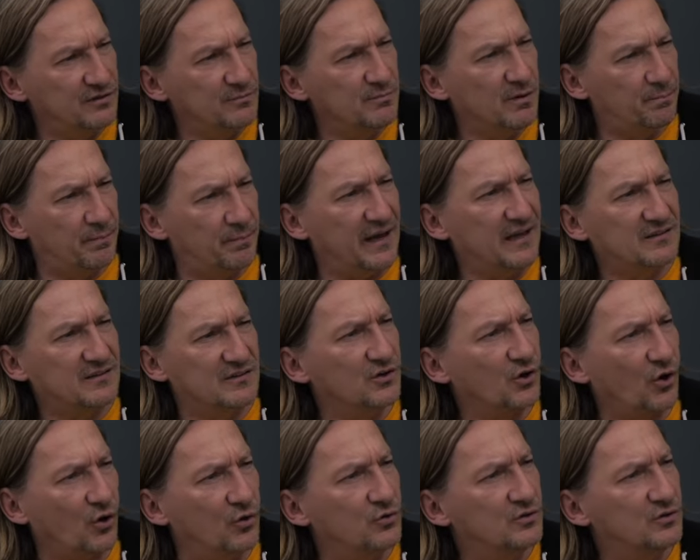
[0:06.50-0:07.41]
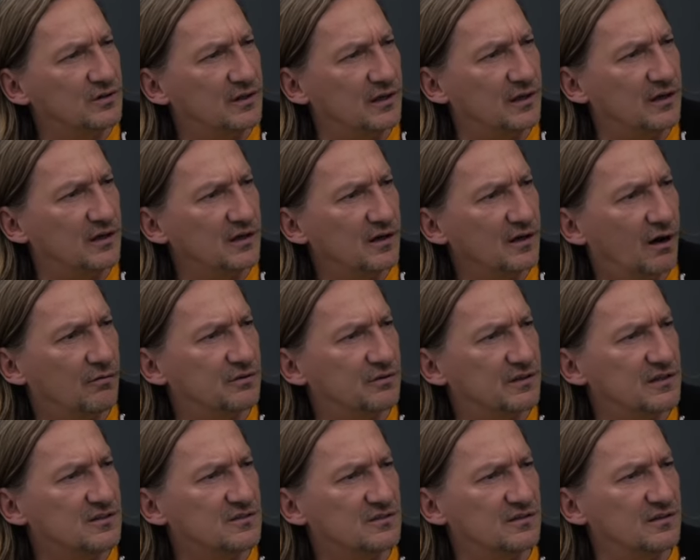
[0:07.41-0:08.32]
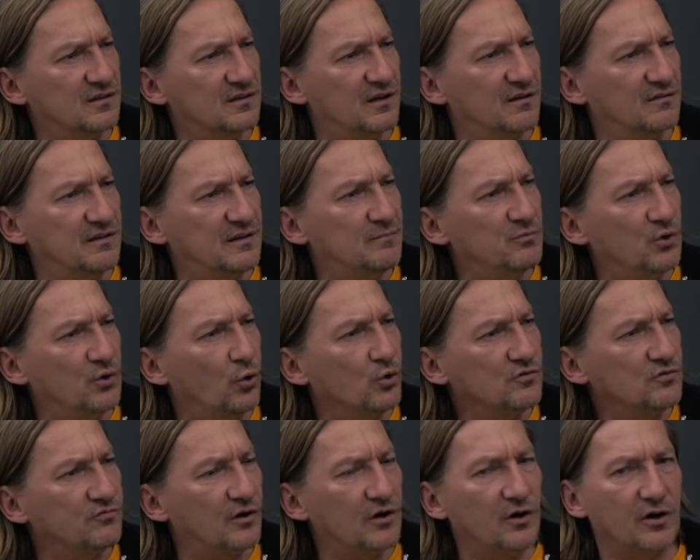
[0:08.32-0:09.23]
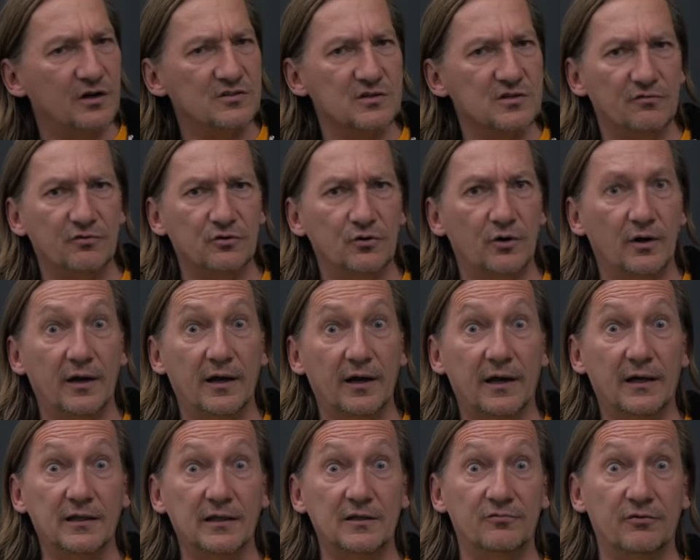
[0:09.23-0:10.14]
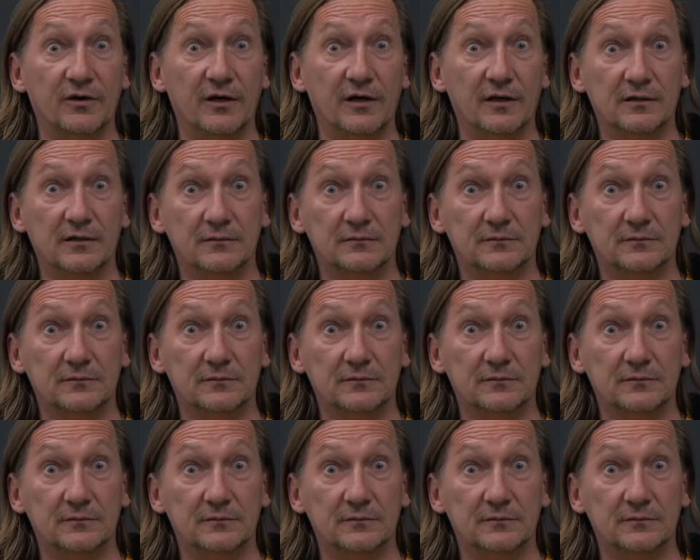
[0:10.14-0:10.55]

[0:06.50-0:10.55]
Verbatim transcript: wie man beten könnte, aber das, äh, im Notfall hast du einfach nur Hilfe.